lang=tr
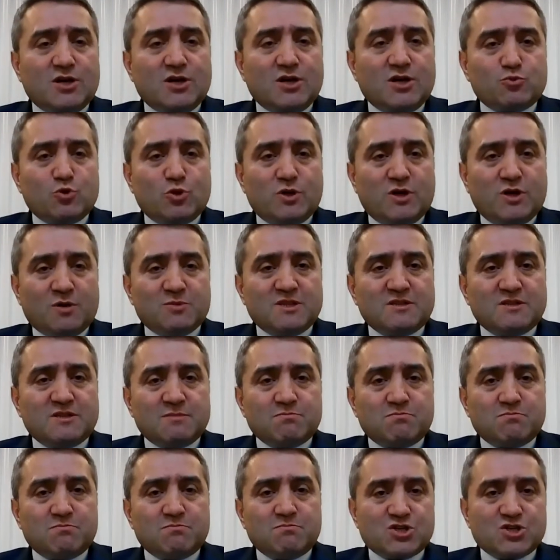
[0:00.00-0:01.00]

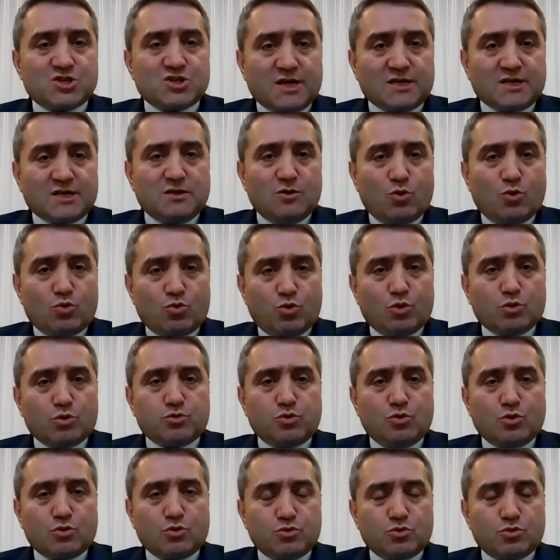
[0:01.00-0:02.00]
Abdülhamit'in bir şartla o
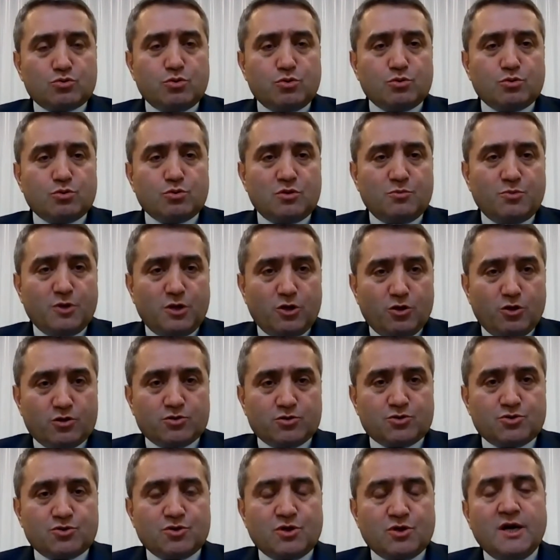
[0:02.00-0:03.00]
koltuğa oturtulduğunu
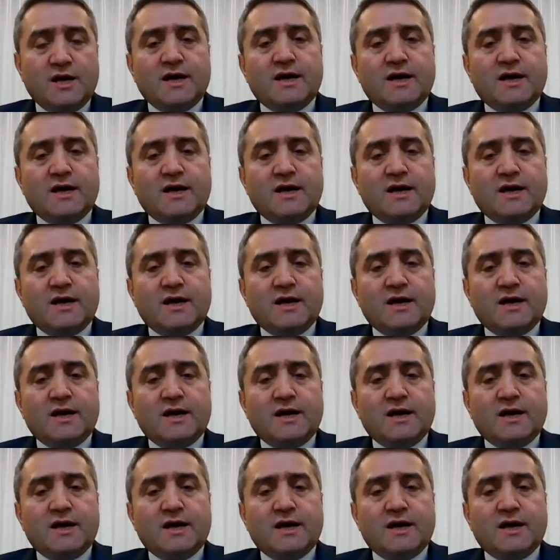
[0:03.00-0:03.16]
biliyoruz.